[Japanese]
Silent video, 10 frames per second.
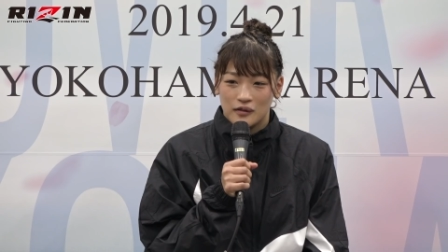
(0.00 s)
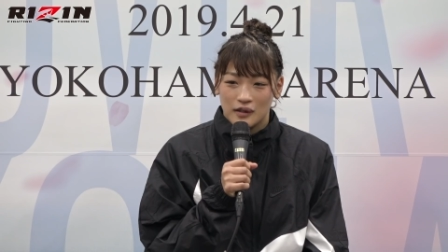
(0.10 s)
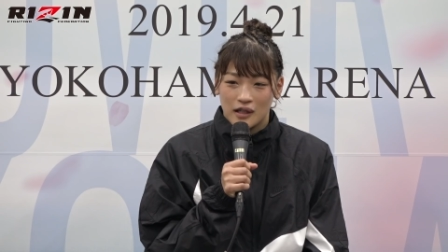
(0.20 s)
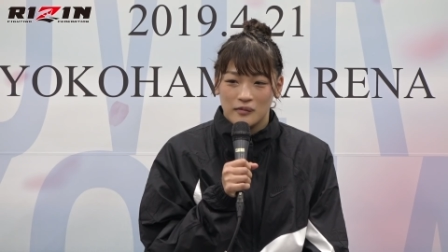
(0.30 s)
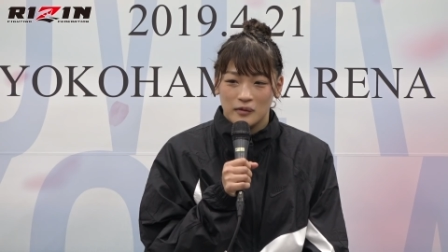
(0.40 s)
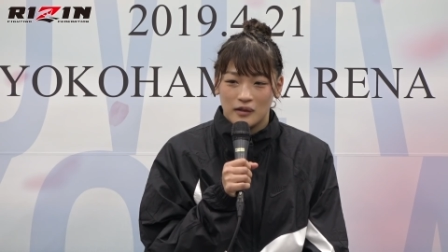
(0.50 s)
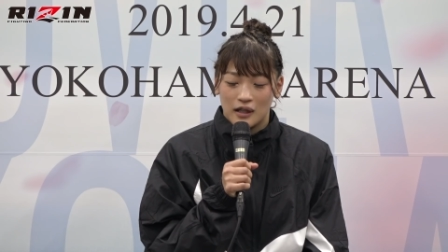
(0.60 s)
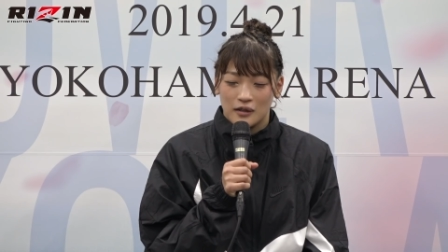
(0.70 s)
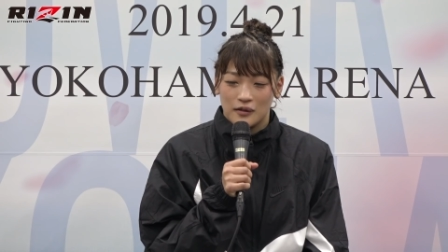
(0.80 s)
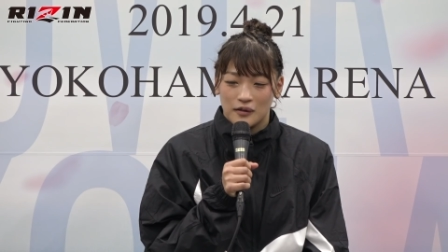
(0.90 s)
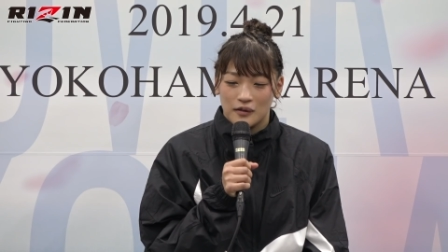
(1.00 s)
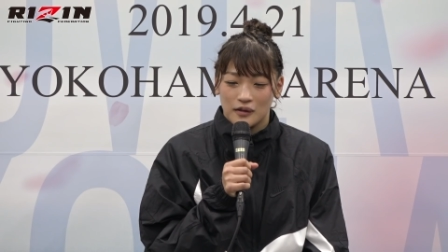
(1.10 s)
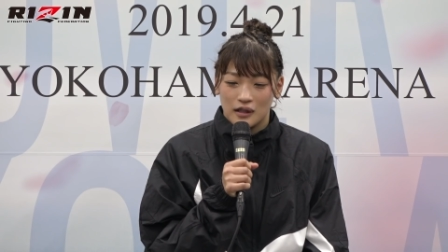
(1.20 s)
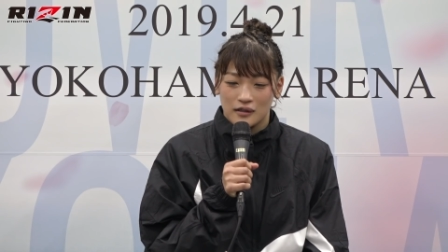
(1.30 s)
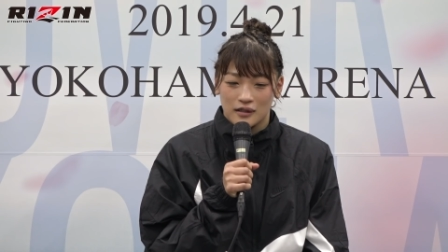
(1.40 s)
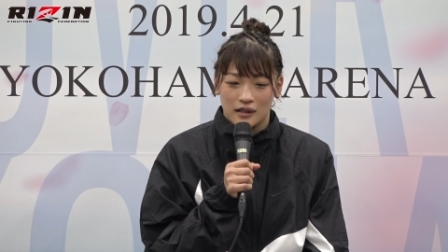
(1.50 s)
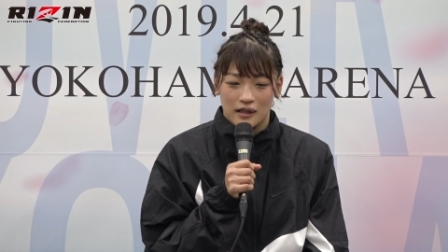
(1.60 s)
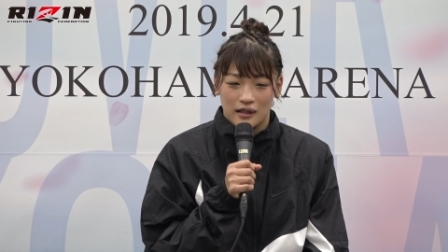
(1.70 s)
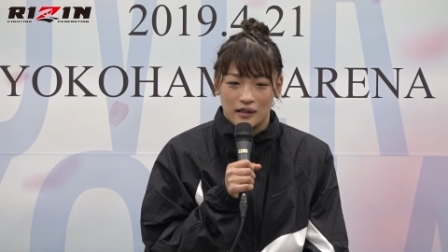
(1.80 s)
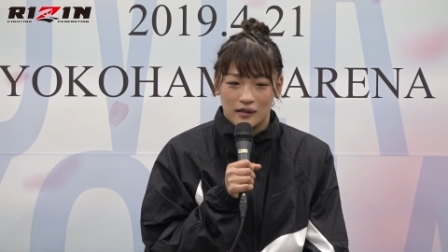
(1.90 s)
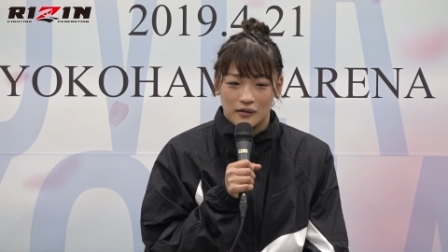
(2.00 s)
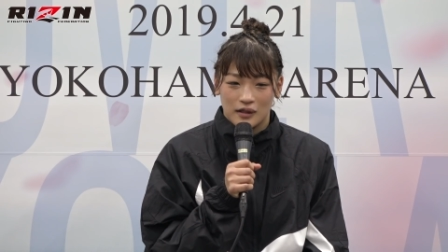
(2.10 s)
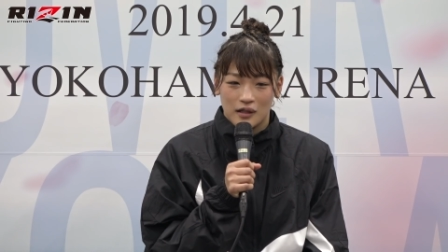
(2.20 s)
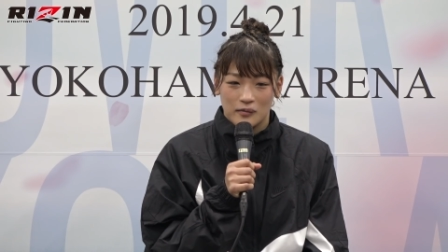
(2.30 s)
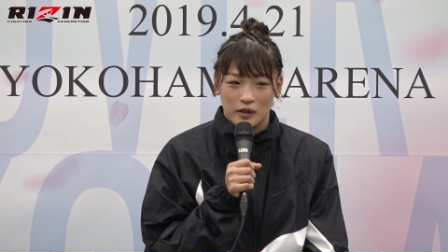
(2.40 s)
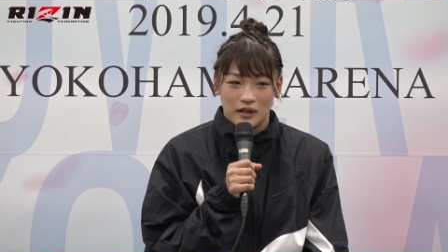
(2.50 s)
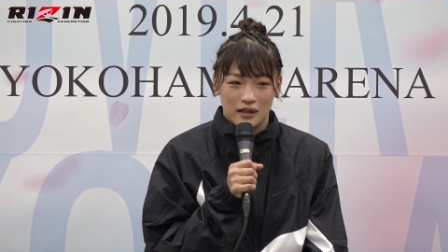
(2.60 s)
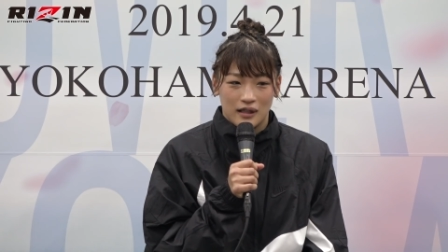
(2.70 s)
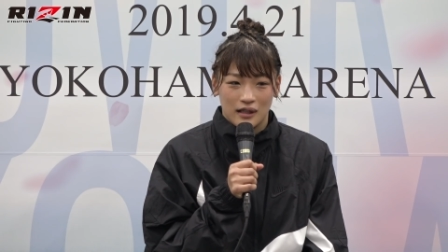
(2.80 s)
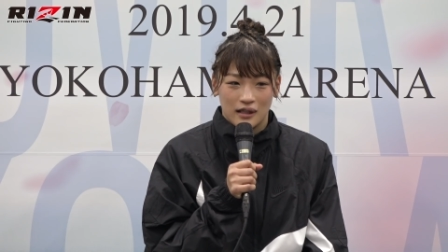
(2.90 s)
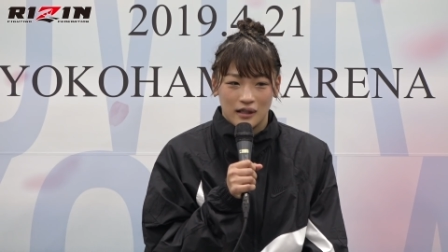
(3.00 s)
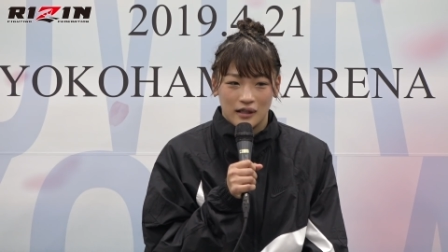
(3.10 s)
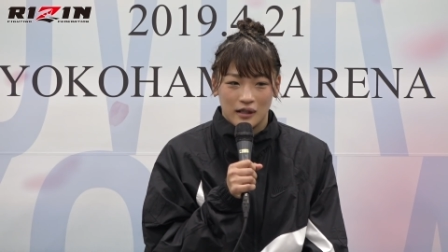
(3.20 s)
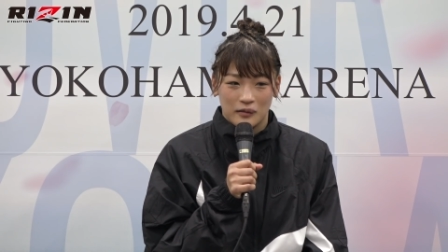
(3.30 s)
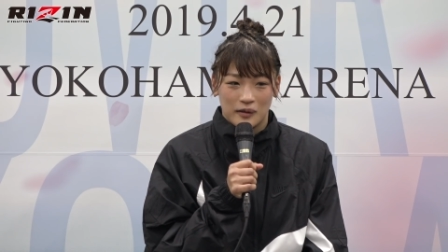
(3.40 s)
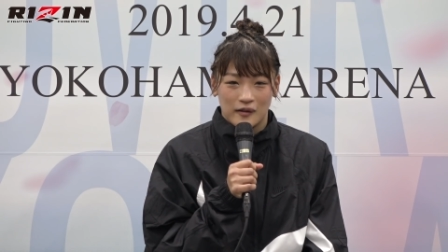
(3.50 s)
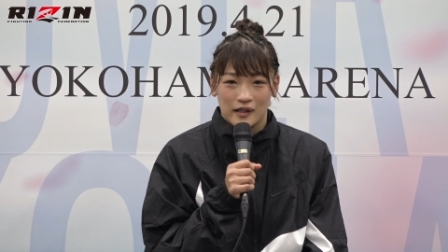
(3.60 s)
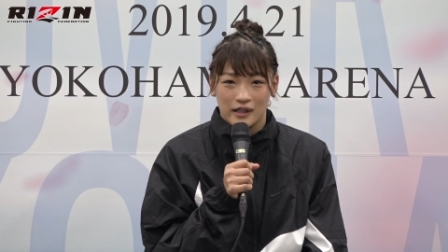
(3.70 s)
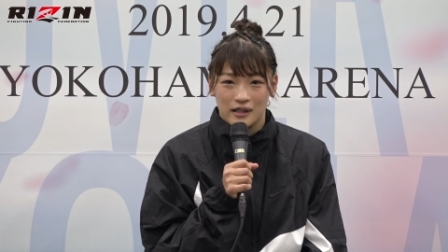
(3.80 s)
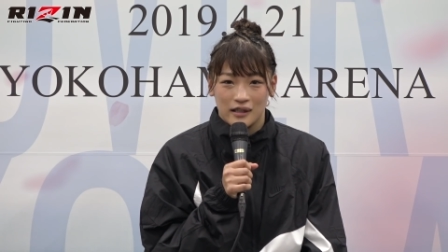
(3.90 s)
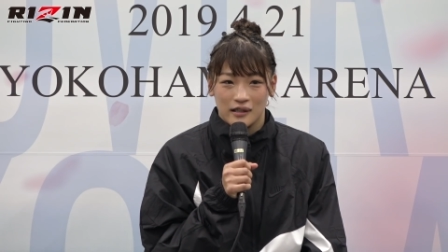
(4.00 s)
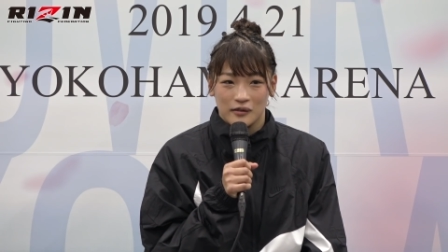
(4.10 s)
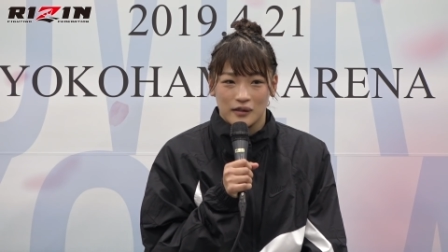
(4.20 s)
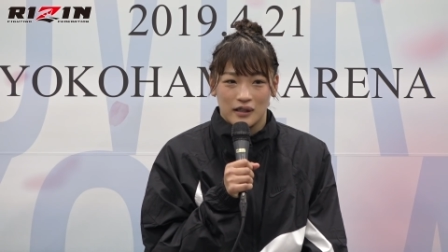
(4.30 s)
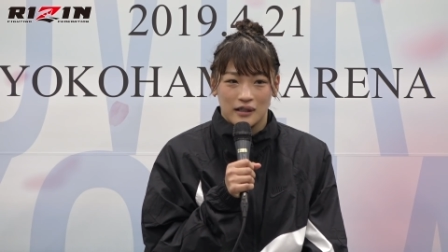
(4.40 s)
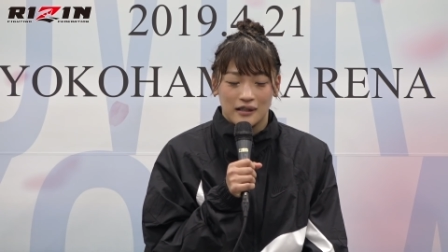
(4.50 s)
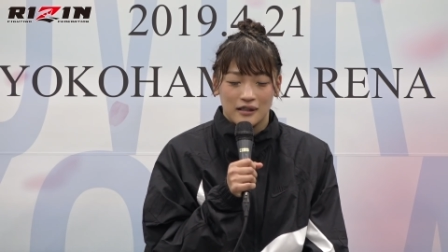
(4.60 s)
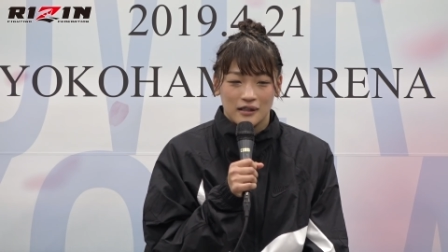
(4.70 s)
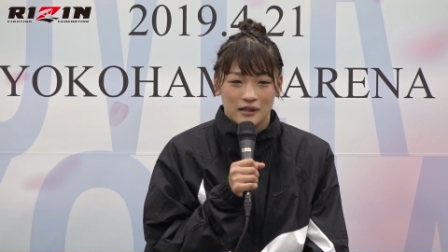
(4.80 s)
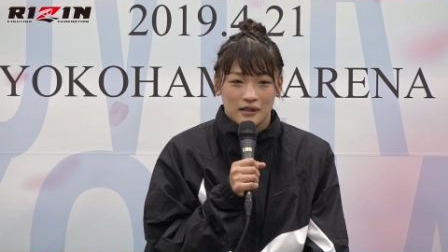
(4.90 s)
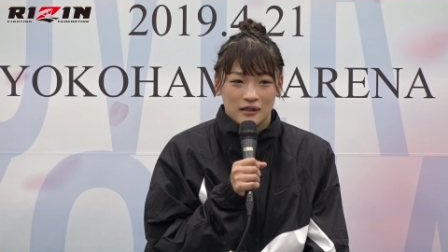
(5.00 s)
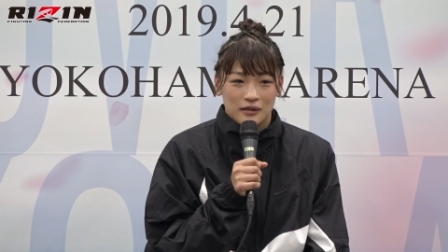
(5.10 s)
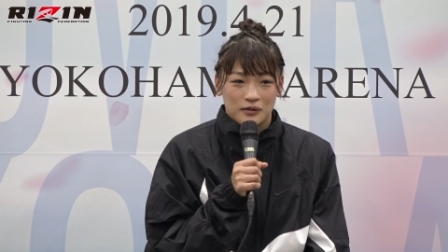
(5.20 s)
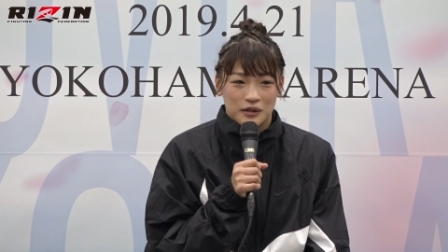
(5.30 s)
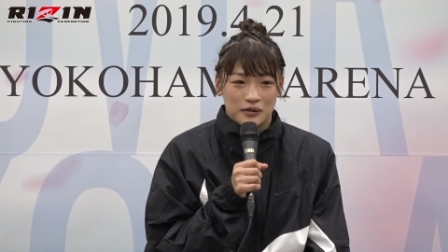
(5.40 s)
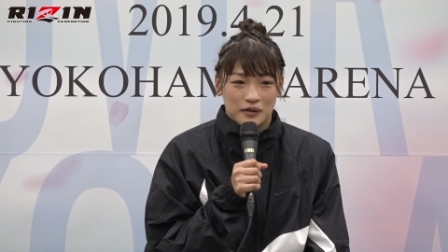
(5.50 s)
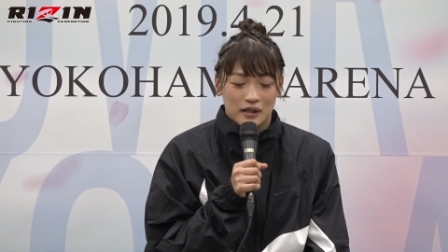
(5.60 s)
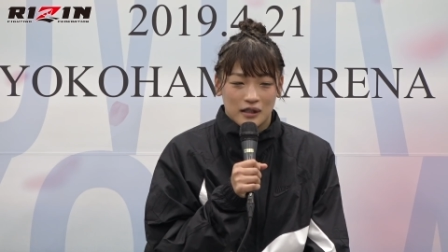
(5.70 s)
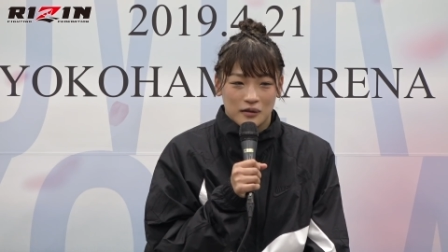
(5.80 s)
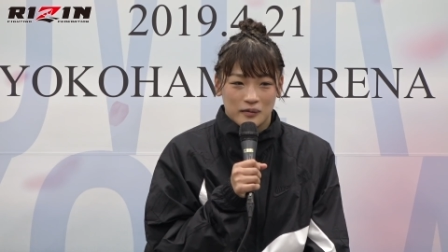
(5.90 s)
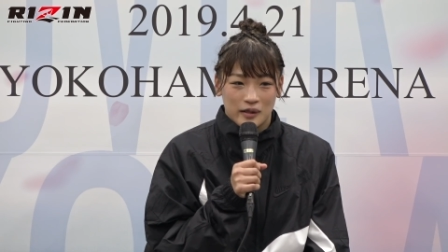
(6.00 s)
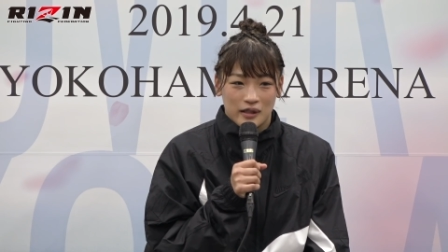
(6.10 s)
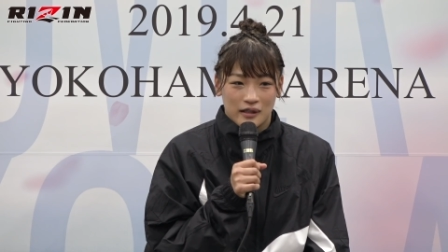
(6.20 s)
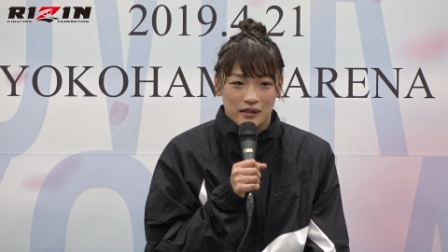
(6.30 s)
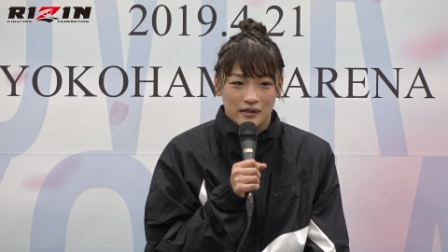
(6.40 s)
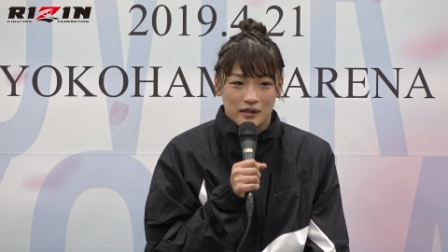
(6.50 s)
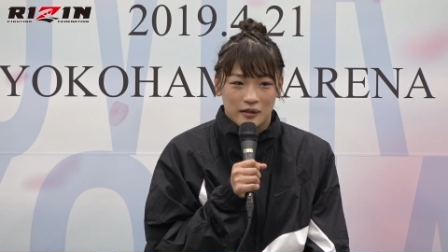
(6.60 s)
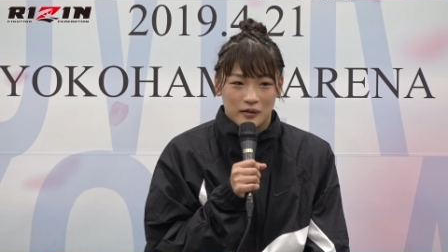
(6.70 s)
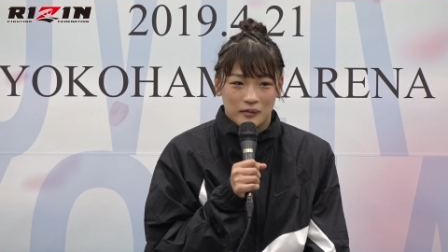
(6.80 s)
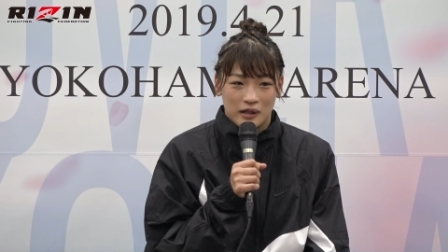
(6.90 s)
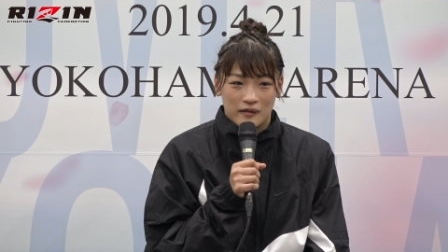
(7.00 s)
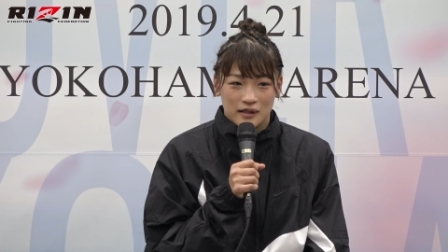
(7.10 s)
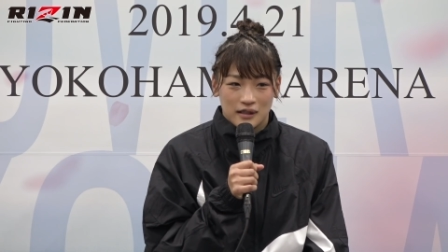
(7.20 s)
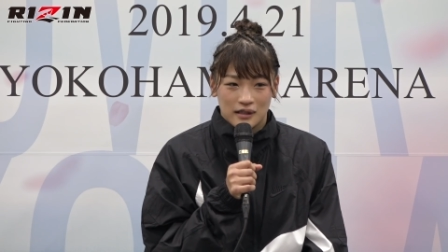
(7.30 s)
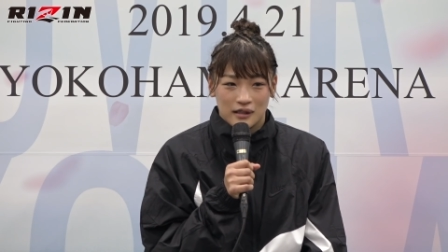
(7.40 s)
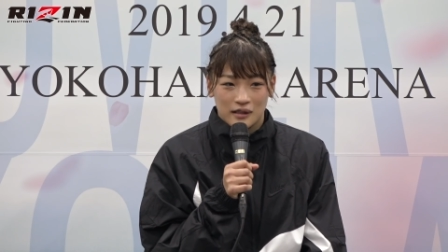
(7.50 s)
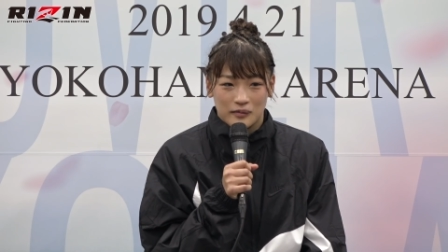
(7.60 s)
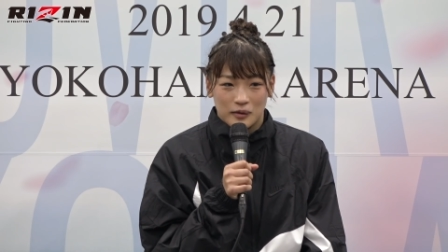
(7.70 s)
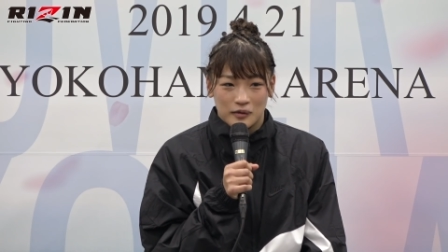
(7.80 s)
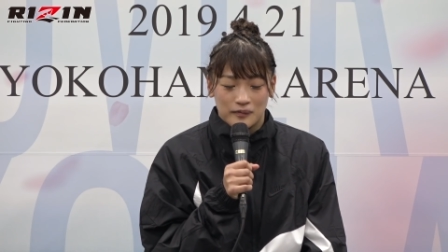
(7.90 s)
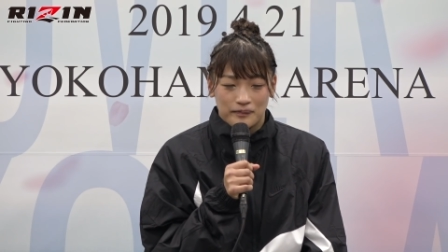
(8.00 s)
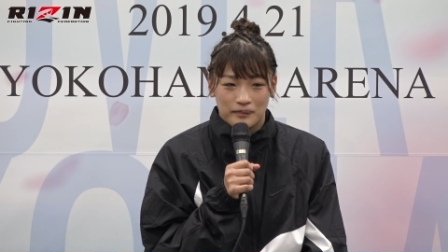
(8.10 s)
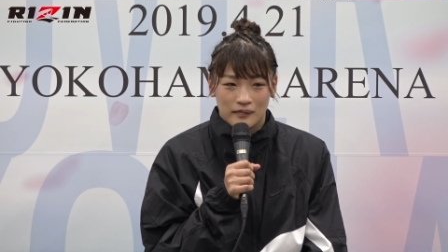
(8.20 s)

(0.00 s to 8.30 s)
お腹もあのなんですかねお腹も効いていたのは分かっていたのでどうしようかなと思ってたんですけど、まあ、寝技になっても